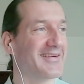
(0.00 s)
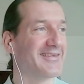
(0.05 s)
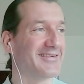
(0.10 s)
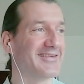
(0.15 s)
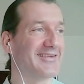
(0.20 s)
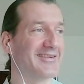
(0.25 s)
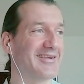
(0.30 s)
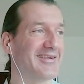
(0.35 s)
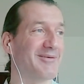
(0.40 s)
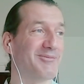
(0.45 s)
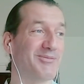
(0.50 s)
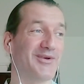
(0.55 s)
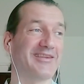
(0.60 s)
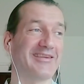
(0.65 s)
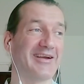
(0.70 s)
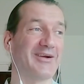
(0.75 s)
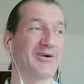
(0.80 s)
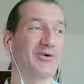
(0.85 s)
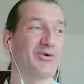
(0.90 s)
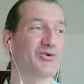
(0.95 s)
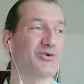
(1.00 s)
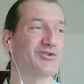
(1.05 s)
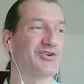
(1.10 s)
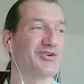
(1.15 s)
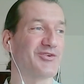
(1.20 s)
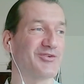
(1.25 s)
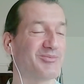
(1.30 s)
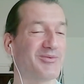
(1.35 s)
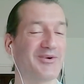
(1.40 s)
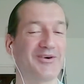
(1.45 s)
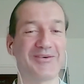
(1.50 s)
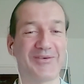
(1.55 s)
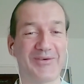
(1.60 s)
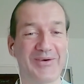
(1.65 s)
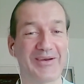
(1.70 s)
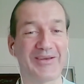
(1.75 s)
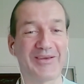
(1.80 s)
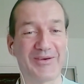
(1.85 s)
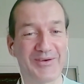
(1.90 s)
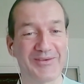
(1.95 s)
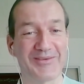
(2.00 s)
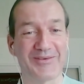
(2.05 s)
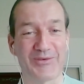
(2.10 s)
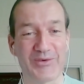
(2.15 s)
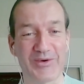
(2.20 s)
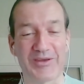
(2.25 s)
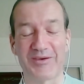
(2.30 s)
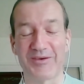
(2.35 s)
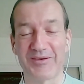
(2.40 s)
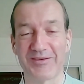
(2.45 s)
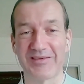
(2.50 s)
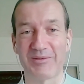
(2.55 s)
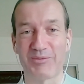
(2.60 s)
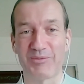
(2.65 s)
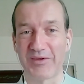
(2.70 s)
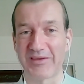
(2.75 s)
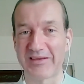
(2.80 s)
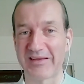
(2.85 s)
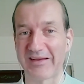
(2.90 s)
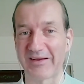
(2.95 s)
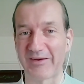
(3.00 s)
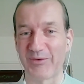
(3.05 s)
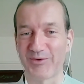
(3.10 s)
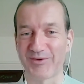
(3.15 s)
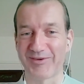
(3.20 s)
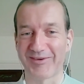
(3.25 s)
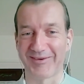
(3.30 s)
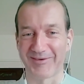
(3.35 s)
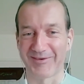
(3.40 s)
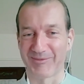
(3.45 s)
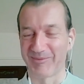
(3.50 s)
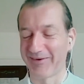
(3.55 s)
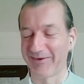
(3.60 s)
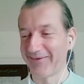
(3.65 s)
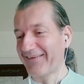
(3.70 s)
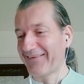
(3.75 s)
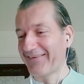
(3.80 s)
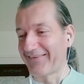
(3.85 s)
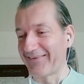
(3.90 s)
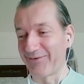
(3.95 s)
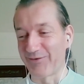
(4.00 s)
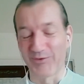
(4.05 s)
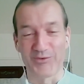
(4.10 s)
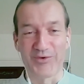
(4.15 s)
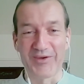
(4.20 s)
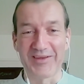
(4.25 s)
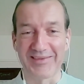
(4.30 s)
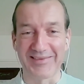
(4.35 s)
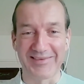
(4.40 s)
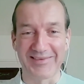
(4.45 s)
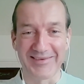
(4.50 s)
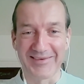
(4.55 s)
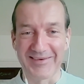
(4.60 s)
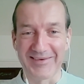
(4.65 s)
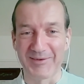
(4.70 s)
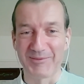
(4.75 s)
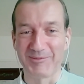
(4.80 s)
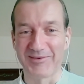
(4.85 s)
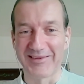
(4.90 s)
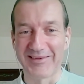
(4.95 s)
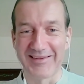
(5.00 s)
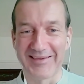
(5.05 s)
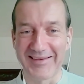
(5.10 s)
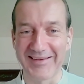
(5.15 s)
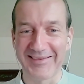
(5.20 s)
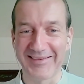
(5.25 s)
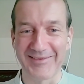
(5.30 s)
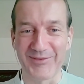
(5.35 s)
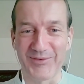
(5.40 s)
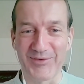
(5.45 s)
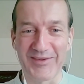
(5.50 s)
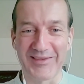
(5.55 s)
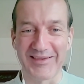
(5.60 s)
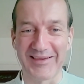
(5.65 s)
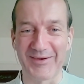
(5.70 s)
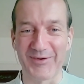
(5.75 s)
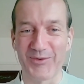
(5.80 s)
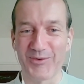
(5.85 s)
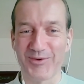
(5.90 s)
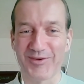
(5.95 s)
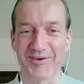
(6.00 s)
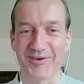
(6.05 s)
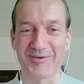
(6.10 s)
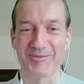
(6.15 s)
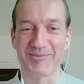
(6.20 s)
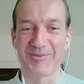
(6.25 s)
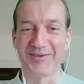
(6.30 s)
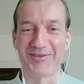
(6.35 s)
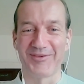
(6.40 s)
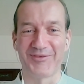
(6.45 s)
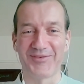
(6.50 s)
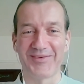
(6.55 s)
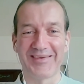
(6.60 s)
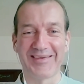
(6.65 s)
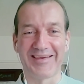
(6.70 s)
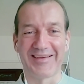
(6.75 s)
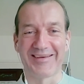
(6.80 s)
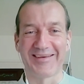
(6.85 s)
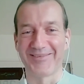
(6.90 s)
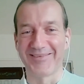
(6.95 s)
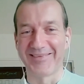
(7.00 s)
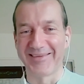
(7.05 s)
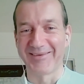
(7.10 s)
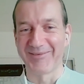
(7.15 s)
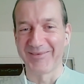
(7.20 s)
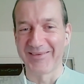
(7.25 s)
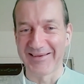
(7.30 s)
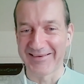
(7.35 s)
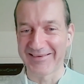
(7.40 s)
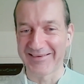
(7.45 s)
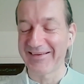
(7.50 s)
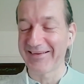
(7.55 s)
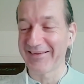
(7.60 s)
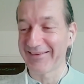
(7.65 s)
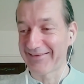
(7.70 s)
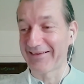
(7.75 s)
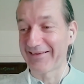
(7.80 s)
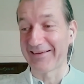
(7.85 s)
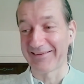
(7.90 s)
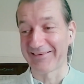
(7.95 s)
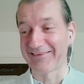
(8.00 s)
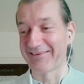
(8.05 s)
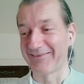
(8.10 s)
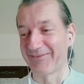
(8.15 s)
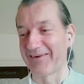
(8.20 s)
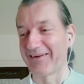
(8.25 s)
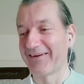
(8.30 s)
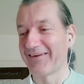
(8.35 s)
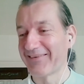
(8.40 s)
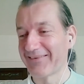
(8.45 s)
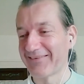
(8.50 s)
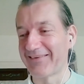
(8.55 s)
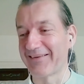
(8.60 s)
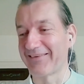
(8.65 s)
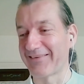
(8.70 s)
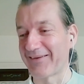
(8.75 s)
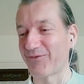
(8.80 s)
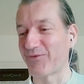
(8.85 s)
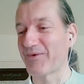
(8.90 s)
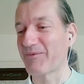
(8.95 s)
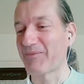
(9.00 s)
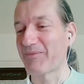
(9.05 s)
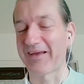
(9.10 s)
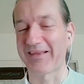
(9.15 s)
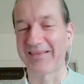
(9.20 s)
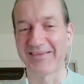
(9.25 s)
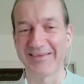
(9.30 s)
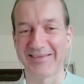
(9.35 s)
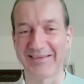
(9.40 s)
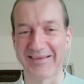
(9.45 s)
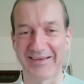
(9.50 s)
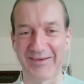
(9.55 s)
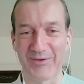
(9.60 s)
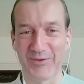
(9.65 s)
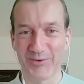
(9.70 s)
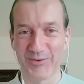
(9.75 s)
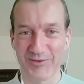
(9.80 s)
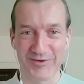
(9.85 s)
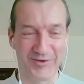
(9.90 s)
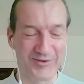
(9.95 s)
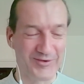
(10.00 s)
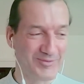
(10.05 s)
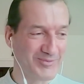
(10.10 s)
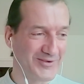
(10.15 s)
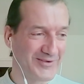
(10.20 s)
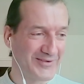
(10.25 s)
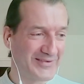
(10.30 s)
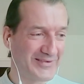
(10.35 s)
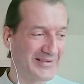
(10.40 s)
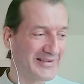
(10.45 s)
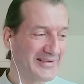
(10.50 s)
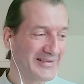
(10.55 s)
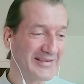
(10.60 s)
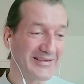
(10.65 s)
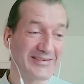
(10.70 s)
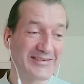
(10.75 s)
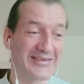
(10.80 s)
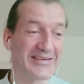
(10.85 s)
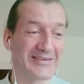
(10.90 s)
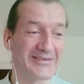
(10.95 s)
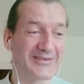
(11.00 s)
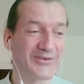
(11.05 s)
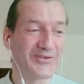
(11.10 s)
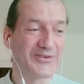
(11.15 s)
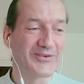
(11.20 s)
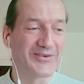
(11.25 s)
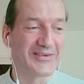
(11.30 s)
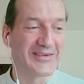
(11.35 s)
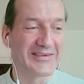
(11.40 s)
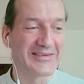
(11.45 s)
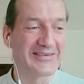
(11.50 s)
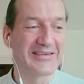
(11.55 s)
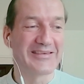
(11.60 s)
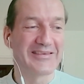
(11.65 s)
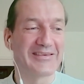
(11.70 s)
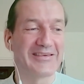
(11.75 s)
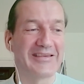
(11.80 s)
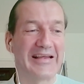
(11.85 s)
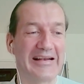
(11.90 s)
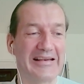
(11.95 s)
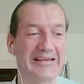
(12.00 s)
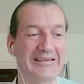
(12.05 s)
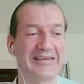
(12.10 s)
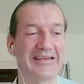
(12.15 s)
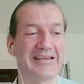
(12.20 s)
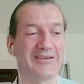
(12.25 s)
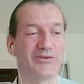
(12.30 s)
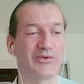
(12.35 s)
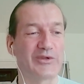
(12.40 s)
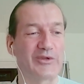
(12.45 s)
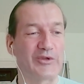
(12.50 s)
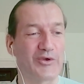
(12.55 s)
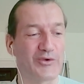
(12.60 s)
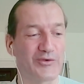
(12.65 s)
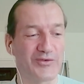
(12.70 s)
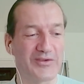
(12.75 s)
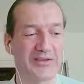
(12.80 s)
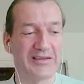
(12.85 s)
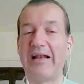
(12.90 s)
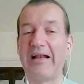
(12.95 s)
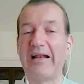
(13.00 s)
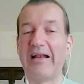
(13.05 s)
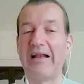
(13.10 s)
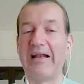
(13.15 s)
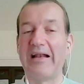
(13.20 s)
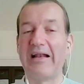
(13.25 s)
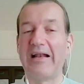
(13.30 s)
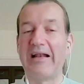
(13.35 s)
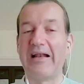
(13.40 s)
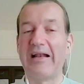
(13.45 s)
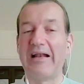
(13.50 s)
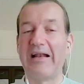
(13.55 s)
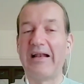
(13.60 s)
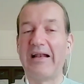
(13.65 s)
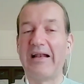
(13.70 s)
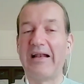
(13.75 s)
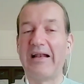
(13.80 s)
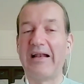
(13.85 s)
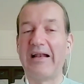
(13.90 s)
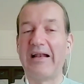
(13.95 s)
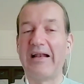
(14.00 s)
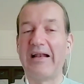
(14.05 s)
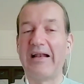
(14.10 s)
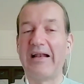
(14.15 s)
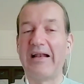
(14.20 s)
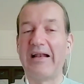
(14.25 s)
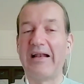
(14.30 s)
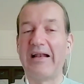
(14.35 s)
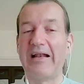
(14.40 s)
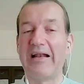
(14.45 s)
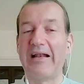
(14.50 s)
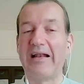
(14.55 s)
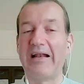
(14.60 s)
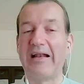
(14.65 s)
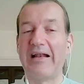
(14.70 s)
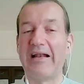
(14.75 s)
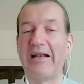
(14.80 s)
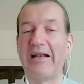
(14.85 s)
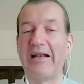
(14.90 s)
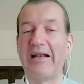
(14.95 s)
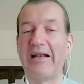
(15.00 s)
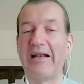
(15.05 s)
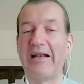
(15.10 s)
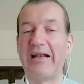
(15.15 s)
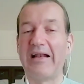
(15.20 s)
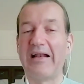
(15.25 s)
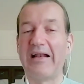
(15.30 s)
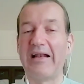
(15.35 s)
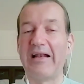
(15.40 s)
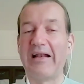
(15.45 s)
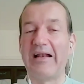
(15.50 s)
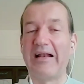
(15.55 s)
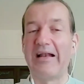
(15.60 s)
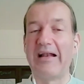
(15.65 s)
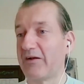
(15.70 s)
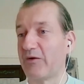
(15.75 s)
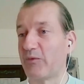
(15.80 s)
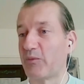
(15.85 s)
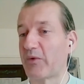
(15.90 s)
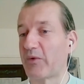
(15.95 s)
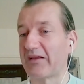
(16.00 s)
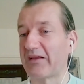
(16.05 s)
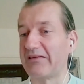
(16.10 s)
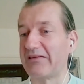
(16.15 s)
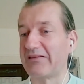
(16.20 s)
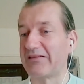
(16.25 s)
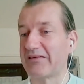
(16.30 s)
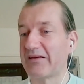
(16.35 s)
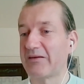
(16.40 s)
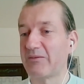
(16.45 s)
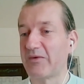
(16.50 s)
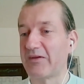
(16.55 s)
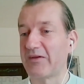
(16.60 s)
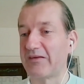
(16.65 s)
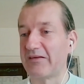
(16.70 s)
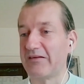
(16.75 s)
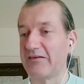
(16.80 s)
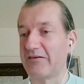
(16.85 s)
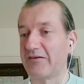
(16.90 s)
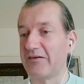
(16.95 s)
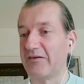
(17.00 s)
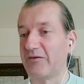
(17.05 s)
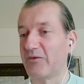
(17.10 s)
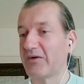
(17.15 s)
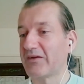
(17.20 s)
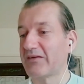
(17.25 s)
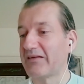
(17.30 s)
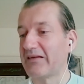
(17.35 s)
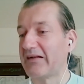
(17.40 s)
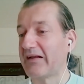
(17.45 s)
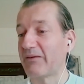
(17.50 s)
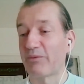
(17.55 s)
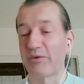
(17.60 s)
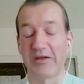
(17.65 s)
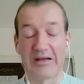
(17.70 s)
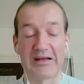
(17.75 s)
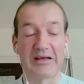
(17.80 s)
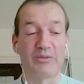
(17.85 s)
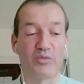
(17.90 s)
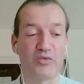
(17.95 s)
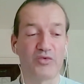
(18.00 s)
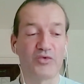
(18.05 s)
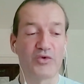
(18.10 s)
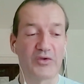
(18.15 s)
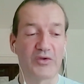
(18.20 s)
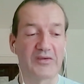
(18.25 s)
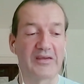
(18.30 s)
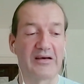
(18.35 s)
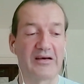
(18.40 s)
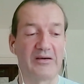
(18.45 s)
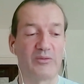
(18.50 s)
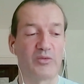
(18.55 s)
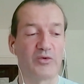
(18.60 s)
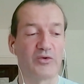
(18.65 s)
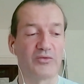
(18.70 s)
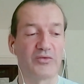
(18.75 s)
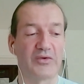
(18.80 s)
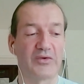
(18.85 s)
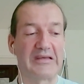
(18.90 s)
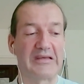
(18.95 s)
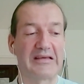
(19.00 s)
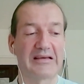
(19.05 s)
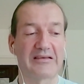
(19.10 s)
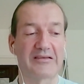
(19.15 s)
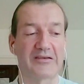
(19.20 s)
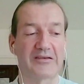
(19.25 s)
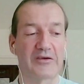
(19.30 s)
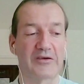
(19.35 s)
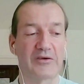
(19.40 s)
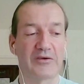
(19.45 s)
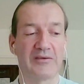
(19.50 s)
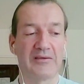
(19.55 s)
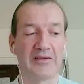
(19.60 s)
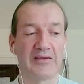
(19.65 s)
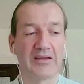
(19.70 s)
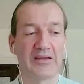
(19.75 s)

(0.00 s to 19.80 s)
ça peut être un gros changement, quoique, quoique, ça peut être un gros changement. Si vous faites euh, comme Cédric, si vous faites des gros changements de vie et que vous déménagez, là, voilà, ça, fait partie des gros changements, des saisons, des saisonnalités de votre vie. Voilà, là, le, le, la pratique de la médecine chinoise et, le praticien de médecine chinoise est là, est là pour ça, pour veiller à ce que